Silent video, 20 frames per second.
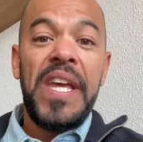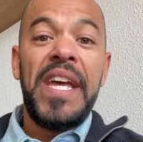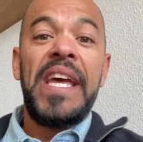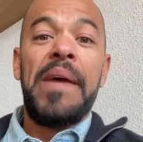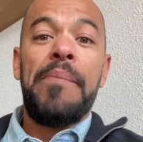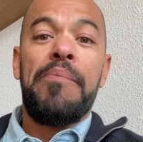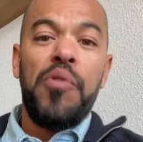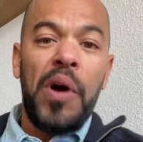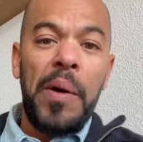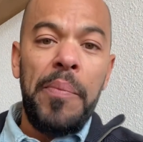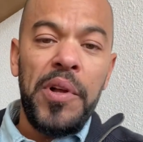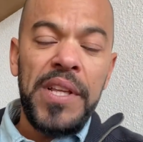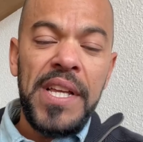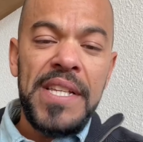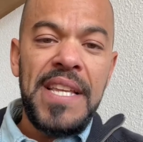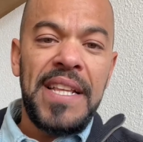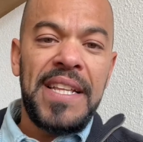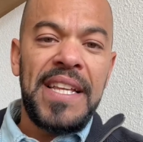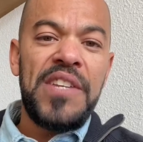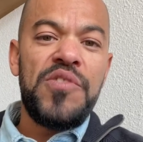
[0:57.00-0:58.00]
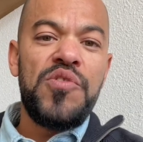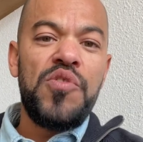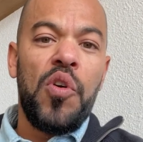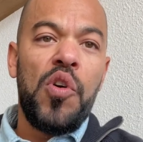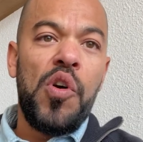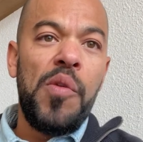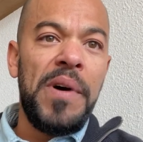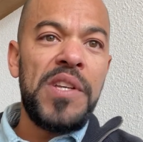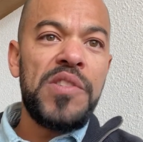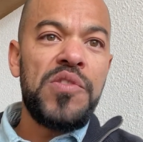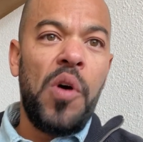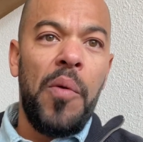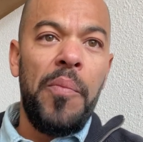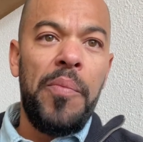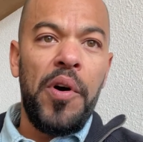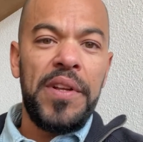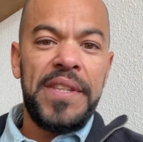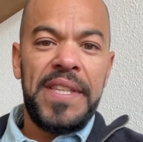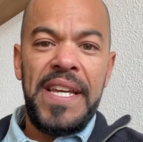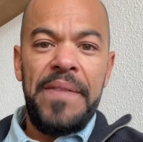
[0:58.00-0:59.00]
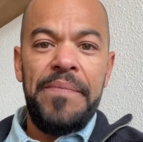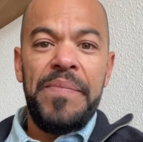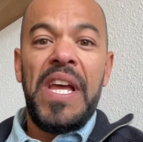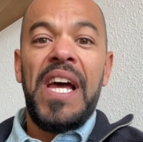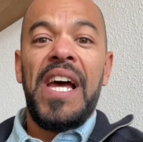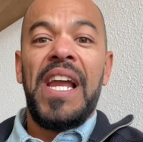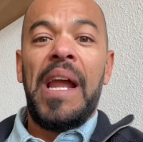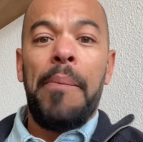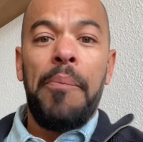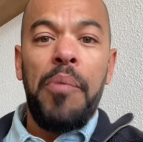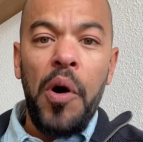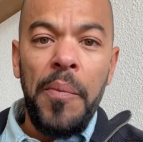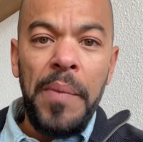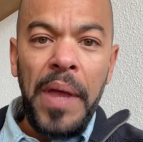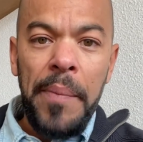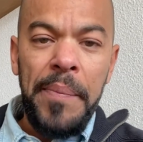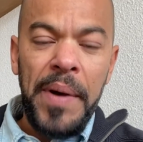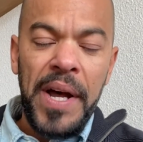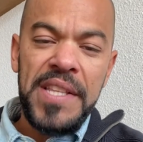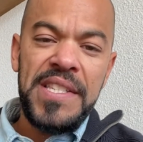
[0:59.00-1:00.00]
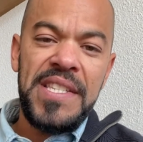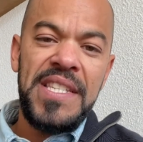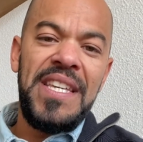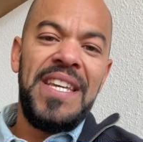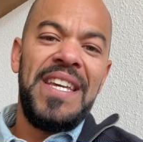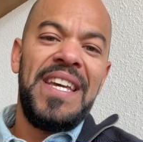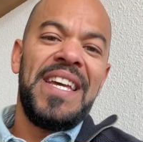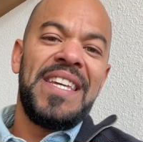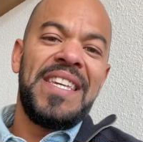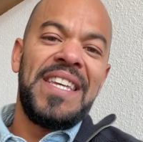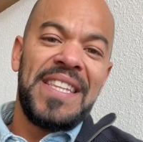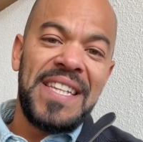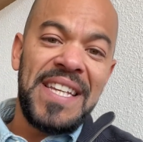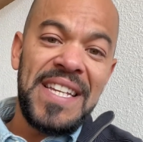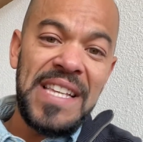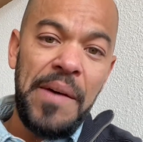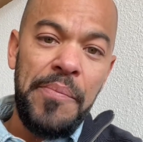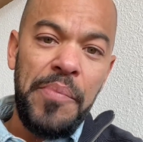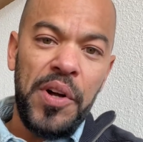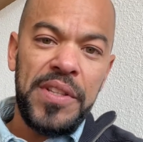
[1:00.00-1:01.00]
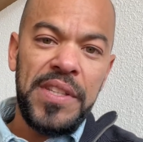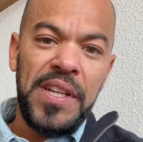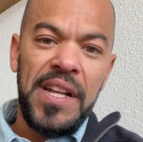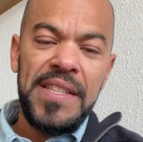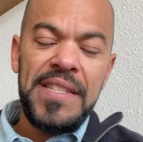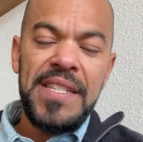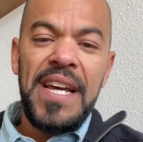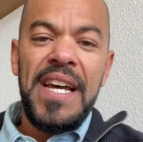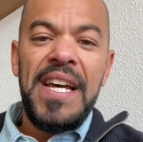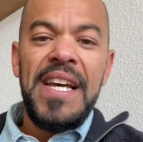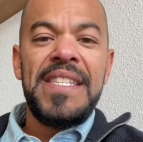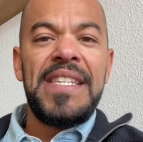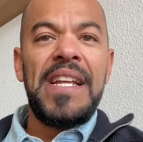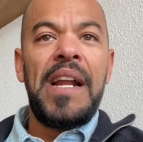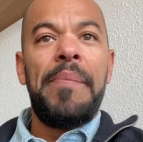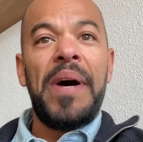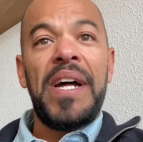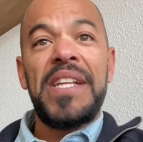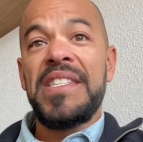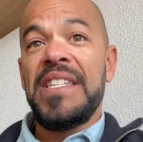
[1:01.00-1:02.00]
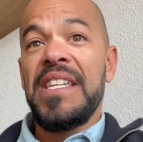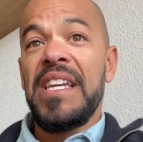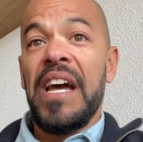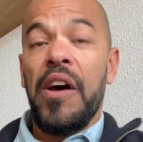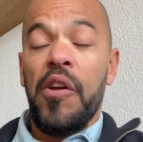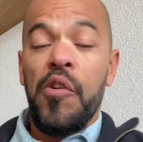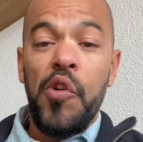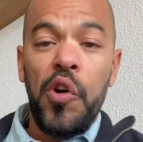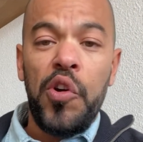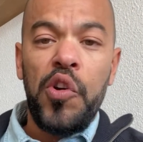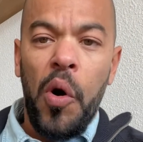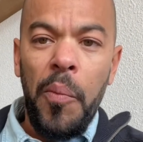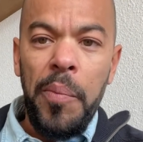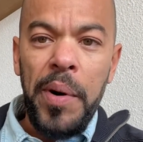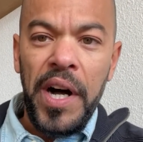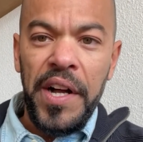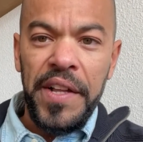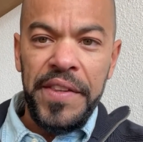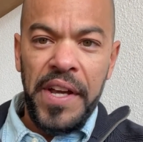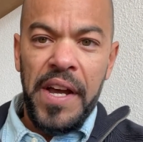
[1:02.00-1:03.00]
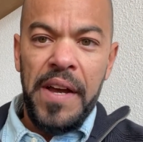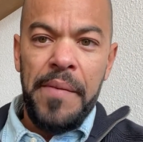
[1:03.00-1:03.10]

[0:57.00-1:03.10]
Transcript: Et pour répondre à cette question, comment se comporter, la première partie qui est très importante, c'est la partie le comprendre.